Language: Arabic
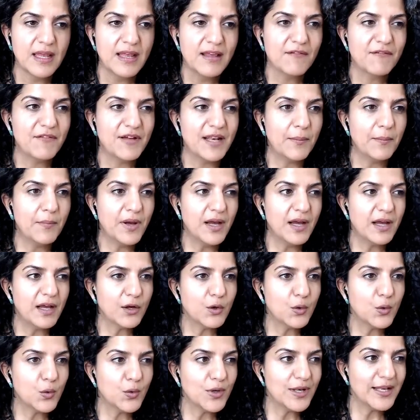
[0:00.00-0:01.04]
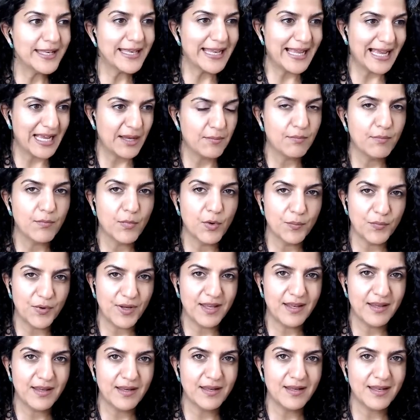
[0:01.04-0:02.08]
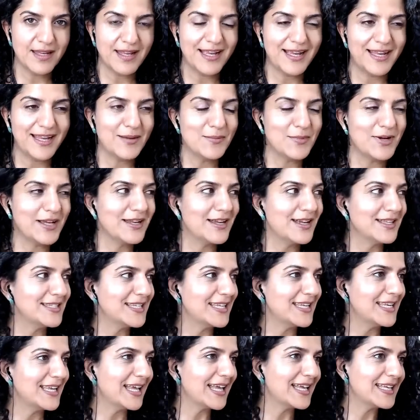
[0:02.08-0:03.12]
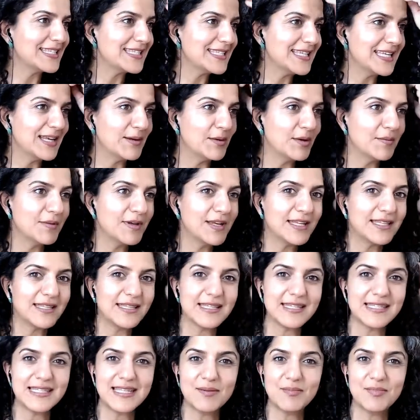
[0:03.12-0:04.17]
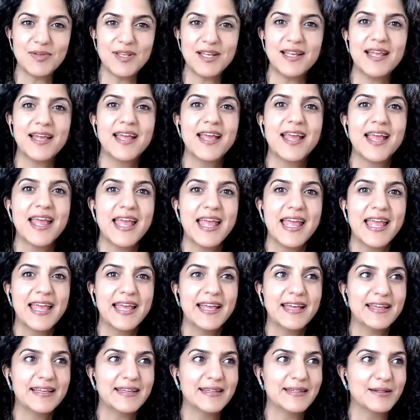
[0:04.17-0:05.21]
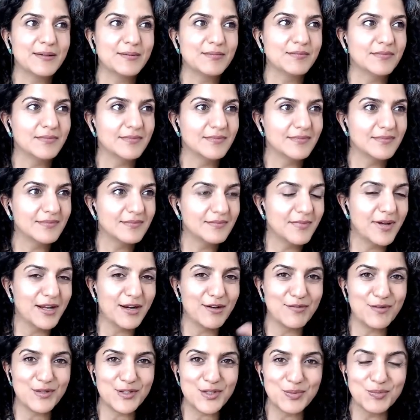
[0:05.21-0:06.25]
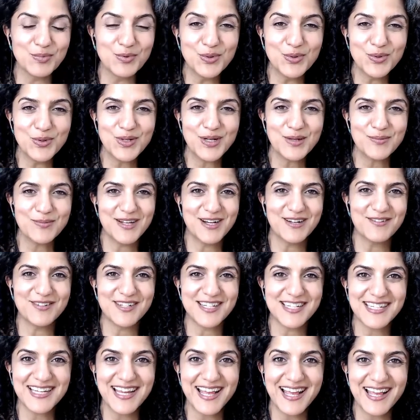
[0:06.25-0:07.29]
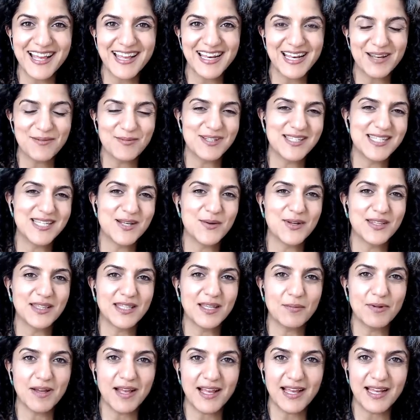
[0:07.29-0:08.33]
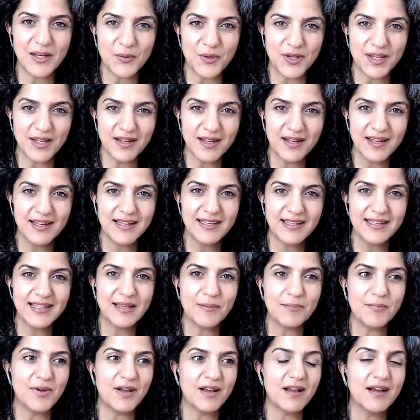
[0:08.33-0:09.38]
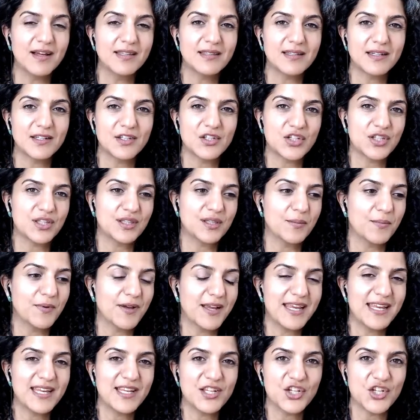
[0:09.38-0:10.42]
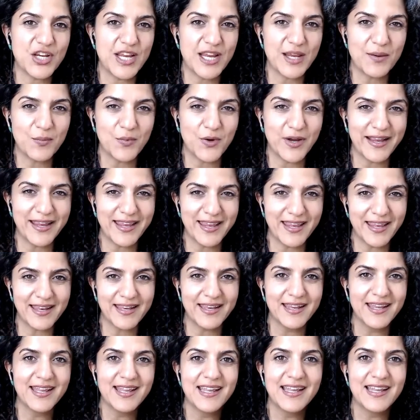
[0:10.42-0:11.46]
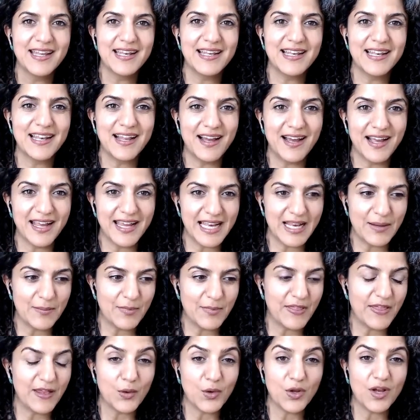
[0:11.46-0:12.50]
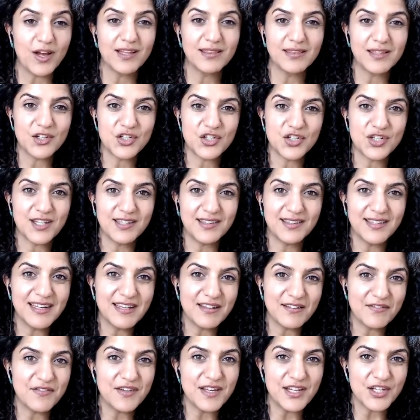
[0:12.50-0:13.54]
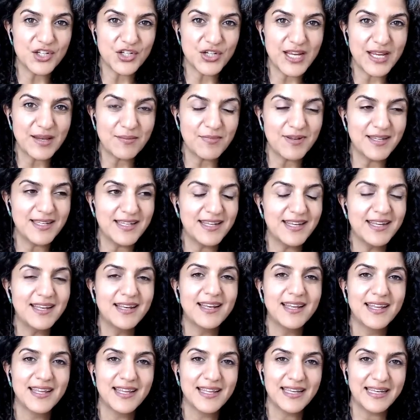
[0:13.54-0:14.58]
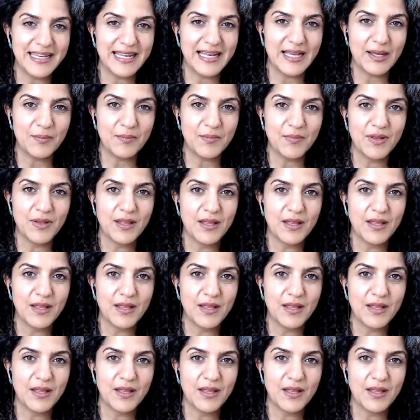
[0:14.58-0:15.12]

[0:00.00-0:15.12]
فلما اقول نعم ممكن يعني معناته ان قصدي انه ممكن تستبدله مرة في الأسبوع مرة في الشهر لما تسوين طبق حلويات لما خاطرك تطبخين شيء معين للعائلة مثلا خاطرك تحطين فيه شيء بديل نعم